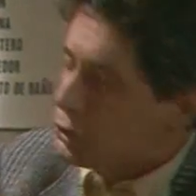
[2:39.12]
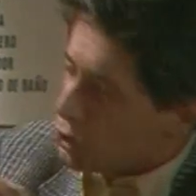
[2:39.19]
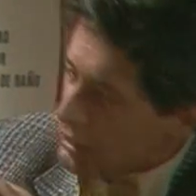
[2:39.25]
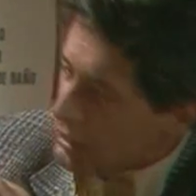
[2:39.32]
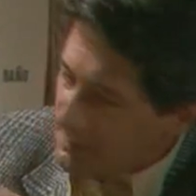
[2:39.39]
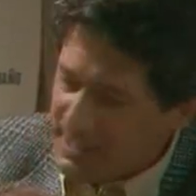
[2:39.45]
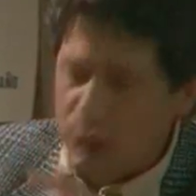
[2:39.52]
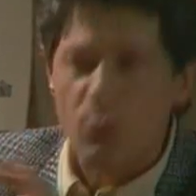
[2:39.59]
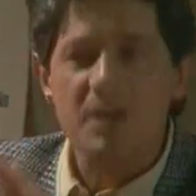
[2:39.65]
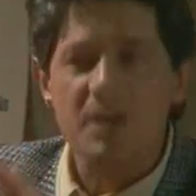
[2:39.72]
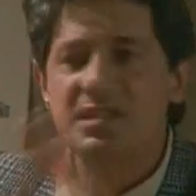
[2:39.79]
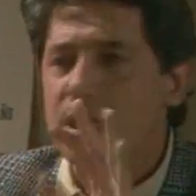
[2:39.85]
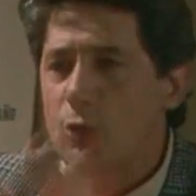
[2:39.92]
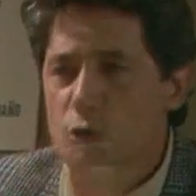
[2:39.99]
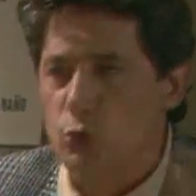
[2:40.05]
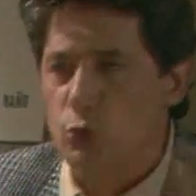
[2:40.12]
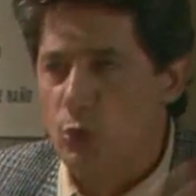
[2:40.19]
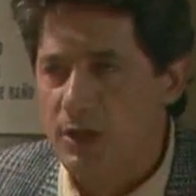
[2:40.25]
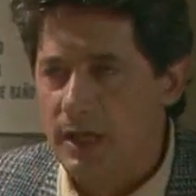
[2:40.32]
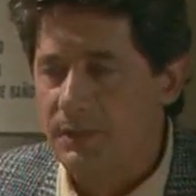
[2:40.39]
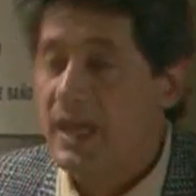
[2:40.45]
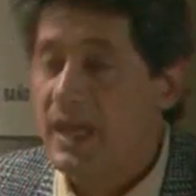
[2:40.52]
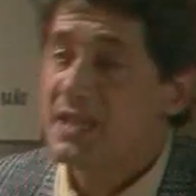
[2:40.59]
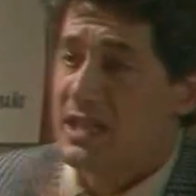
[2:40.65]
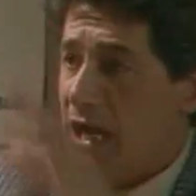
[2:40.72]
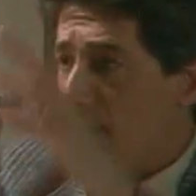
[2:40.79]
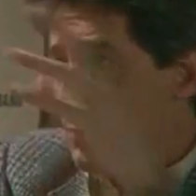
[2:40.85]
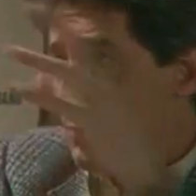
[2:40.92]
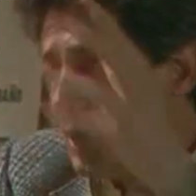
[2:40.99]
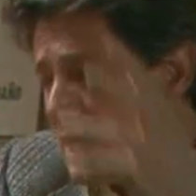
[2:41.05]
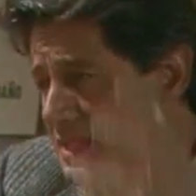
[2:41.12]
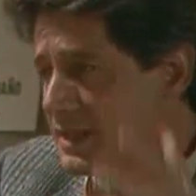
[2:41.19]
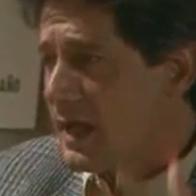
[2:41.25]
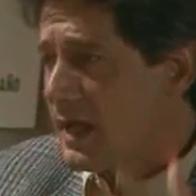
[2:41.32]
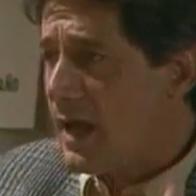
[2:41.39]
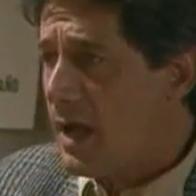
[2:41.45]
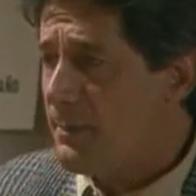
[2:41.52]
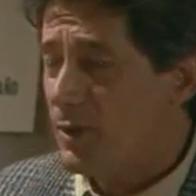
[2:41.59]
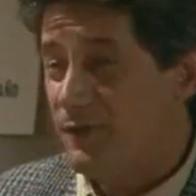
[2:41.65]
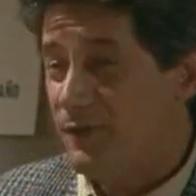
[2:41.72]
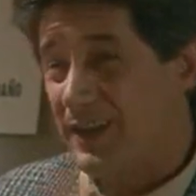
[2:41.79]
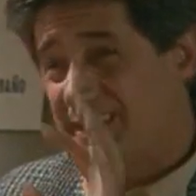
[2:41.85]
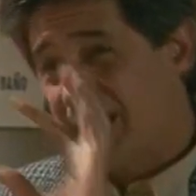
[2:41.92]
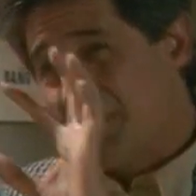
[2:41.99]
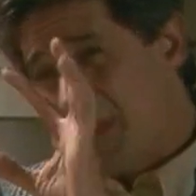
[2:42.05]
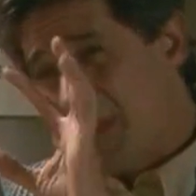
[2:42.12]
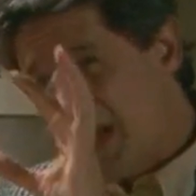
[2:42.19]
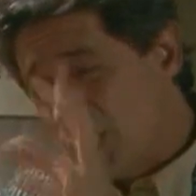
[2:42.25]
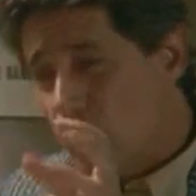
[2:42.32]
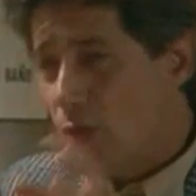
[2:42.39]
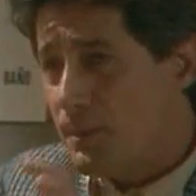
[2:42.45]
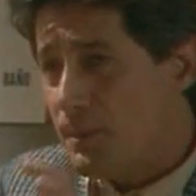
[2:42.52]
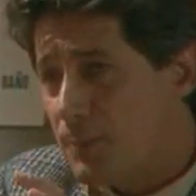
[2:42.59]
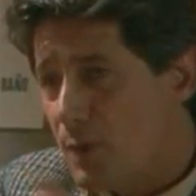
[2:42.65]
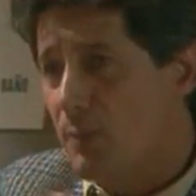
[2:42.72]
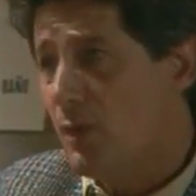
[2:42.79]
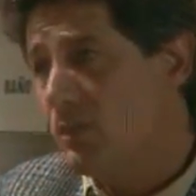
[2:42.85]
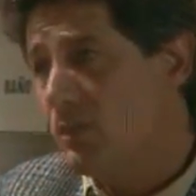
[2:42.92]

todavía no está construida. Está la puerta, pero falta el marco, el pomo.